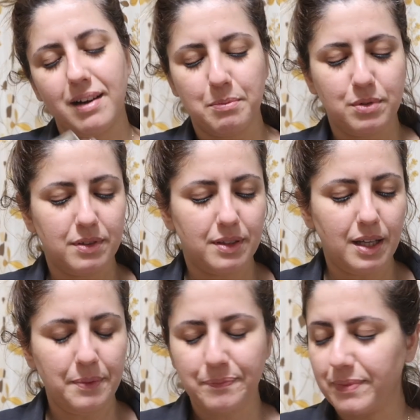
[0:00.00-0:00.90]
var
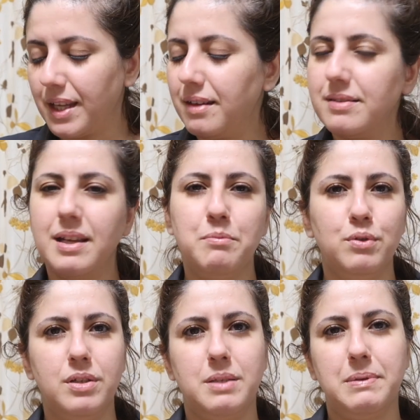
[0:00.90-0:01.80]
bununla o yüzden
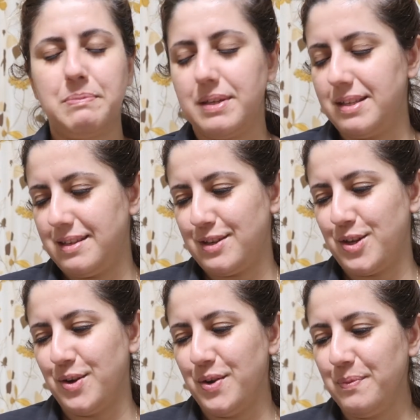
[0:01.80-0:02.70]
bu hiç bitmesini
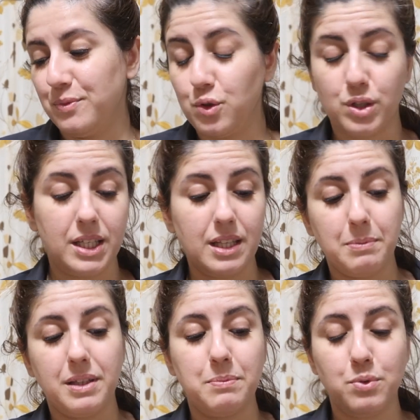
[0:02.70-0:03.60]
istiyorum. Türkiye'de
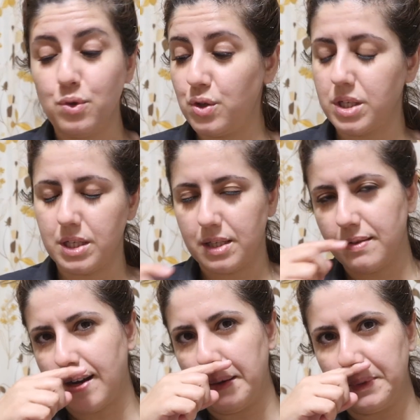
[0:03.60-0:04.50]
de bir de büyük
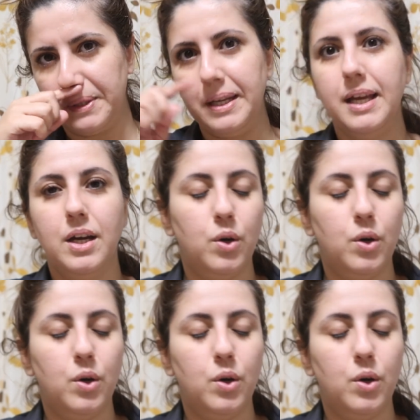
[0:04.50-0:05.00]
şişesi var bunun.